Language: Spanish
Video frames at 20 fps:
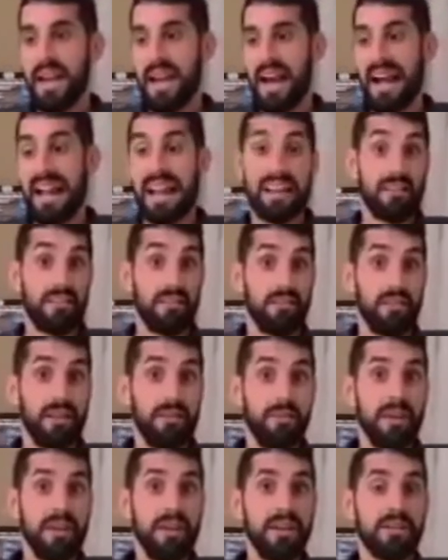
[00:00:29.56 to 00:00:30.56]
Al
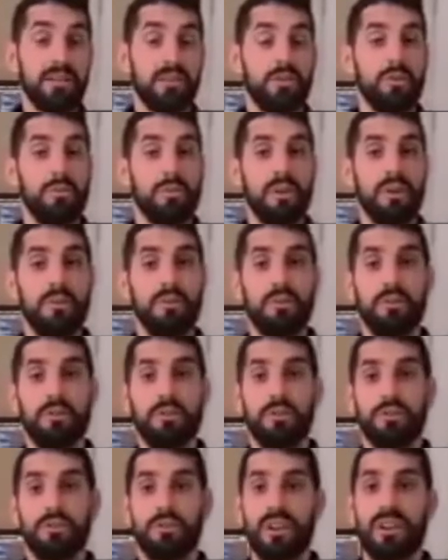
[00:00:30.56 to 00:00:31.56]
recibirme tomé
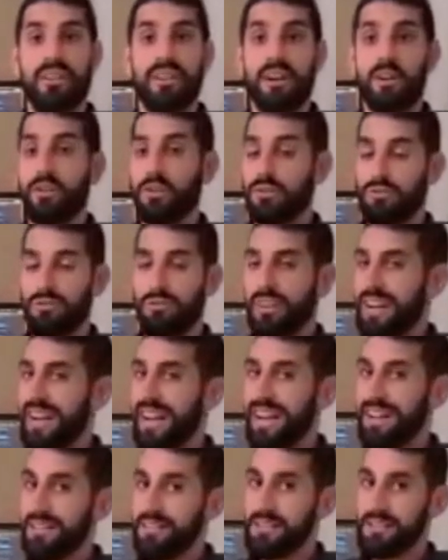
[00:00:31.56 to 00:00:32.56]
unos trabajos
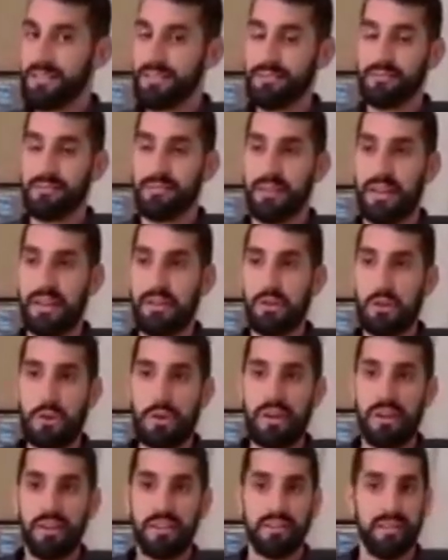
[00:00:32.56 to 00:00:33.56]
freelance
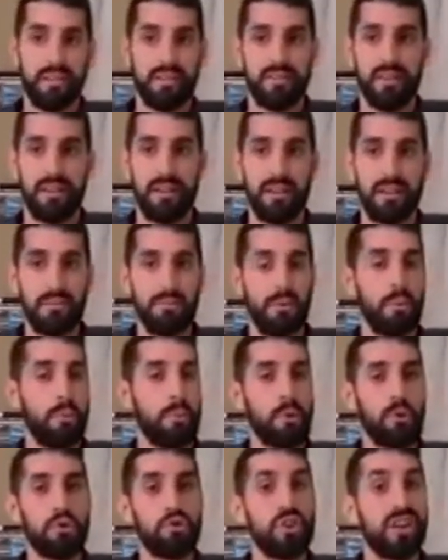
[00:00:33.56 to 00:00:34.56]
esto es hacer tipo
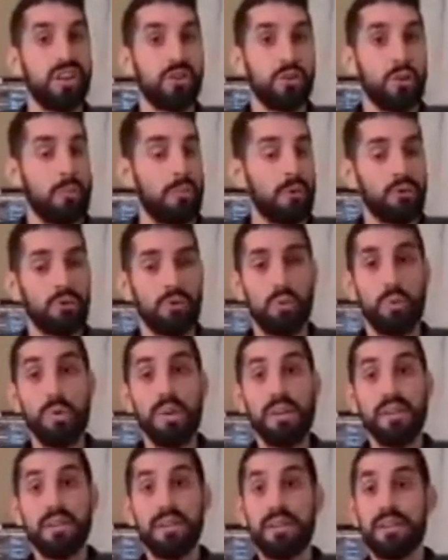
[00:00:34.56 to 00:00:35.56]
proyectos por tu
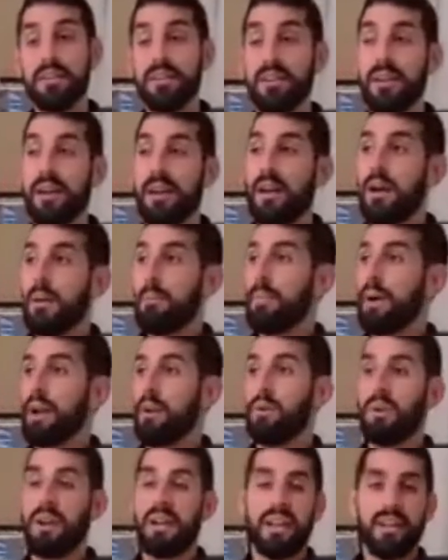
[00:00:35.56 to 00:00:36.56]
cuenta
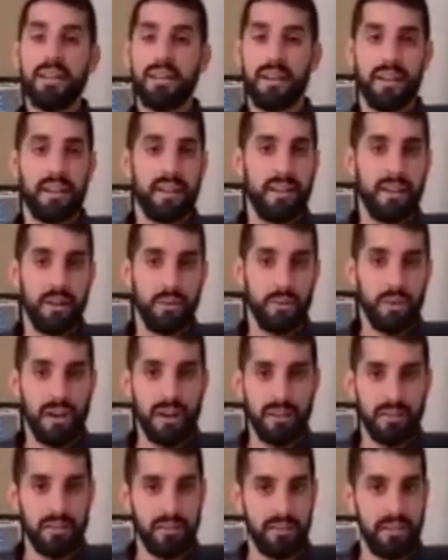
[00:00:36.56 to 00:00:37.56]
para un cliente que tiene
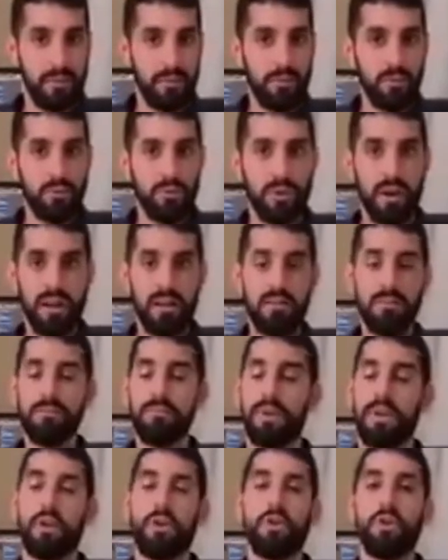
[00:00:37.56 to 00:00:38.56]
alguna necesidad
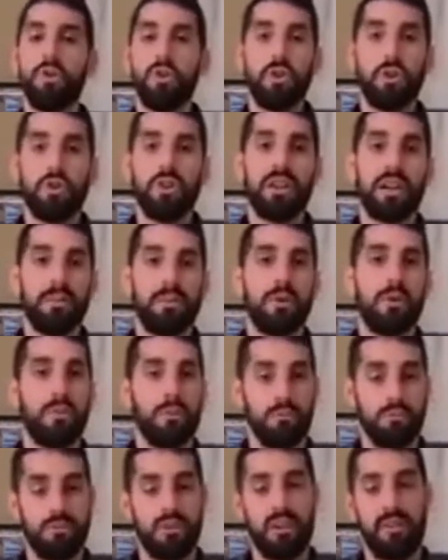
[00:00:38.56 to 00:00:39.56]
puntual, pero no digamos
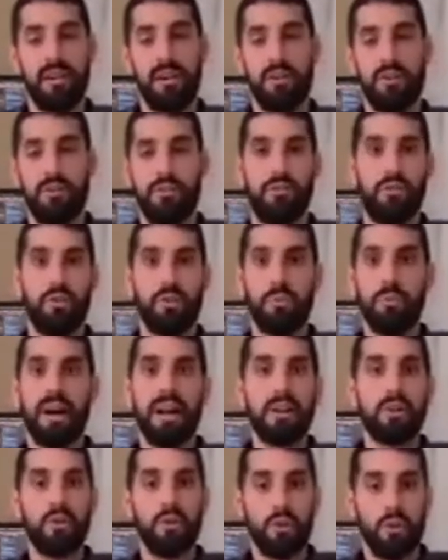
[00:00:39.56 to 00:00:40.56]
como un trabajo
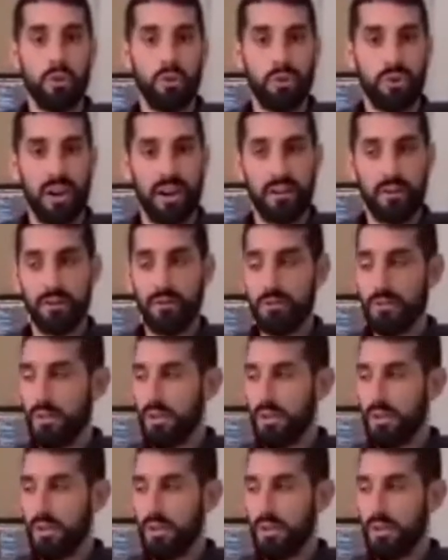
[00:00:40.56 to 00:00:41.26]
formal con contrato.